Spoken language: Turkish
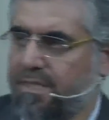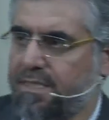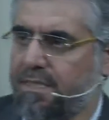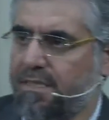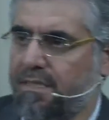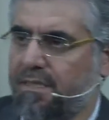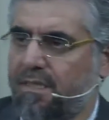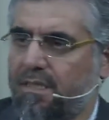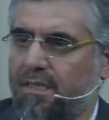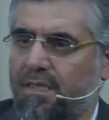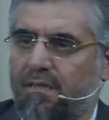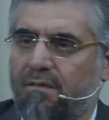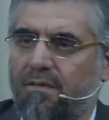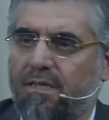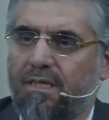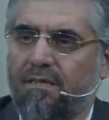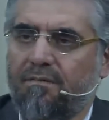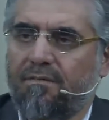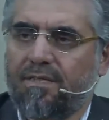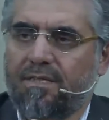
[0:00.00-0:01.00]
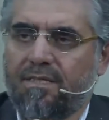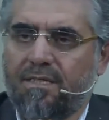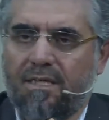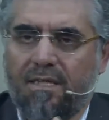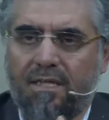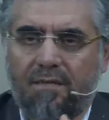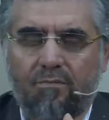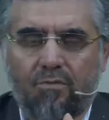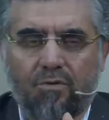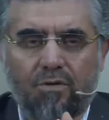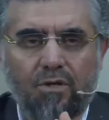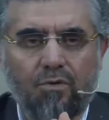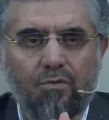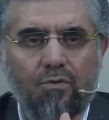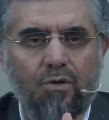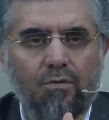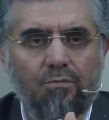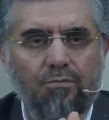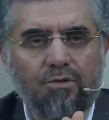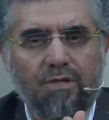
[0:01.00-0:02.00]
sallallahu aleyhi ve sellem orada
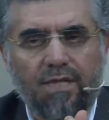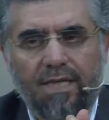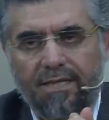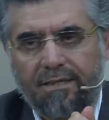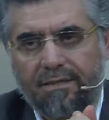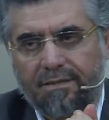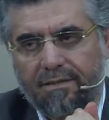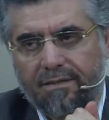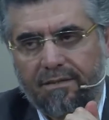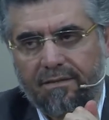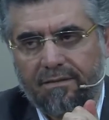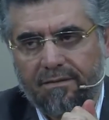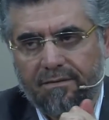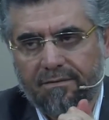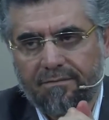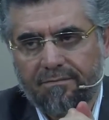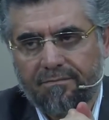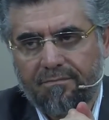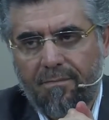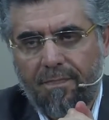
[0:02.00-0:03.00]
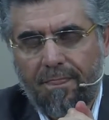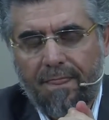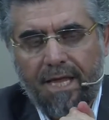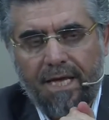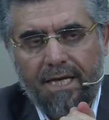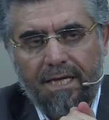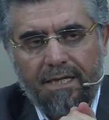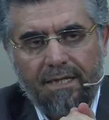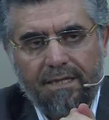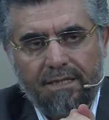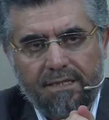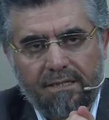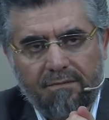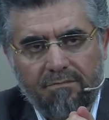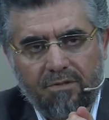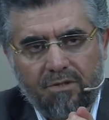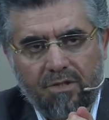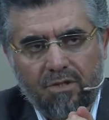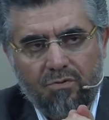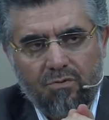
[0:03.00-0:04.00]
komutandı.
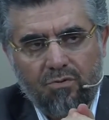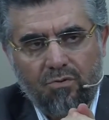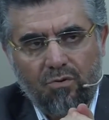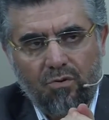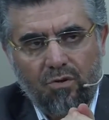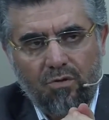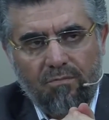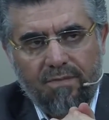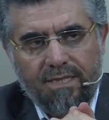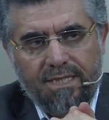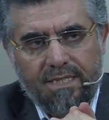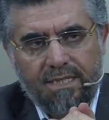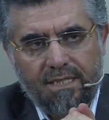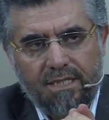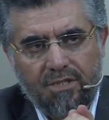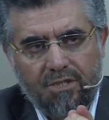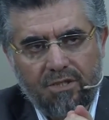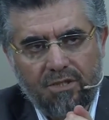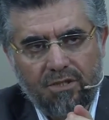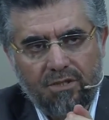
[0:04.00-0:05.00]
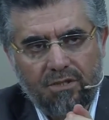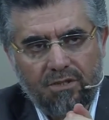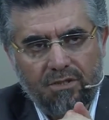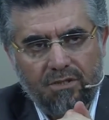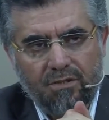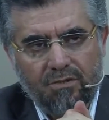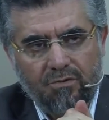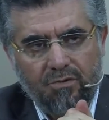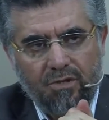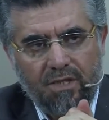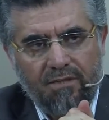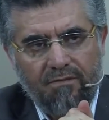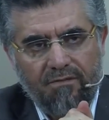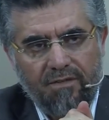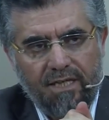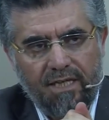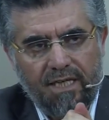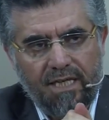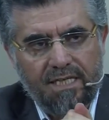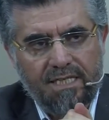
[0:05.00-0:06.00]
Şimdi Resul olması için görev
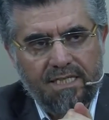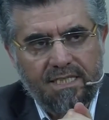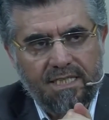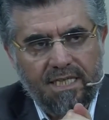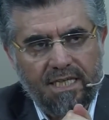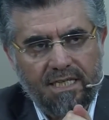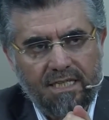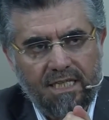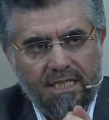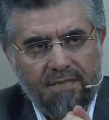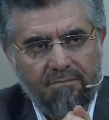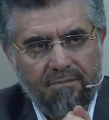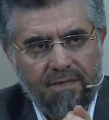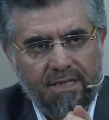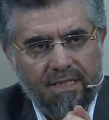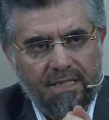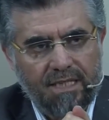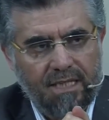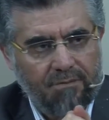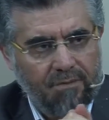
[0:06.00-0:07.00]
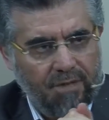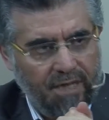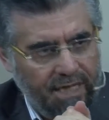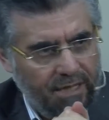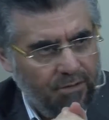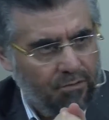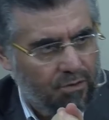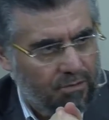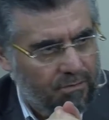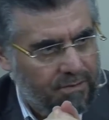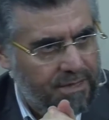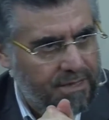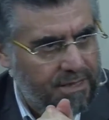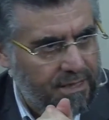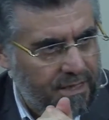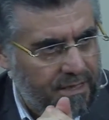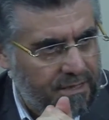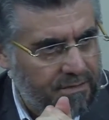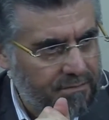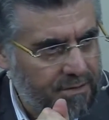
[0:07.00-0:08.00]
yerlerinizi terk etmeyin diye bir ayet
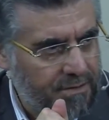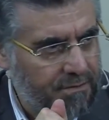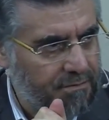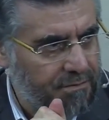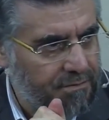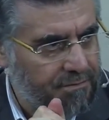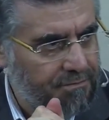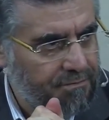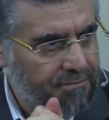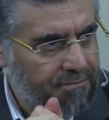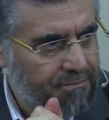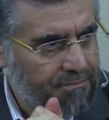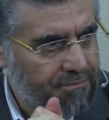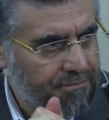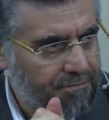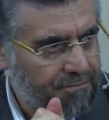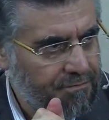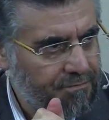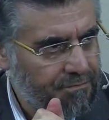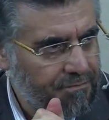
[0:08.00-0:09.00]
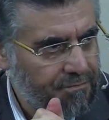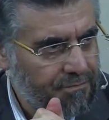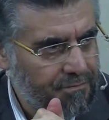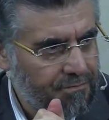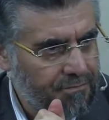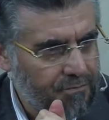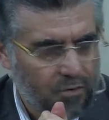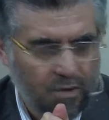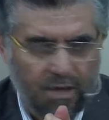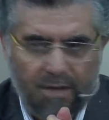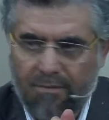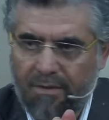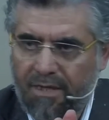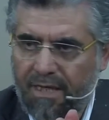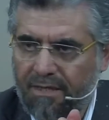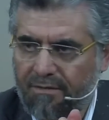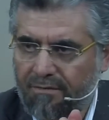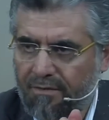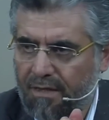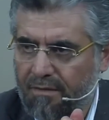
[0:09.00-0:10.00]
olması lazım değil mi? Öyle bir
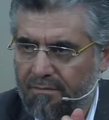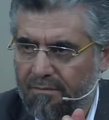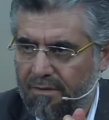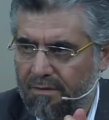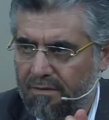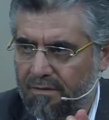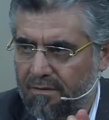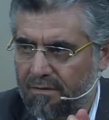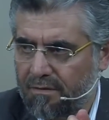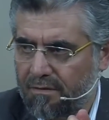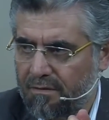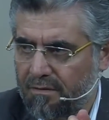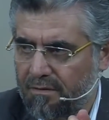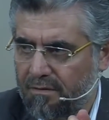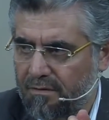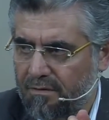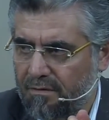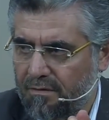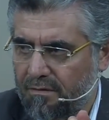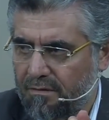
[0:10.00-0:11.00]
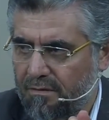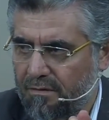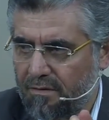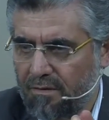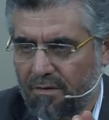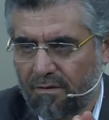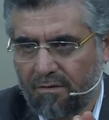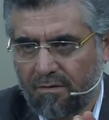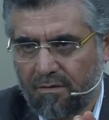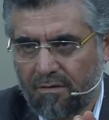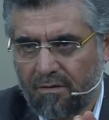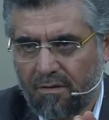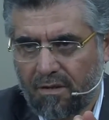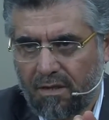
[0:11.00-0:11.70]
ayet var mı? Yok.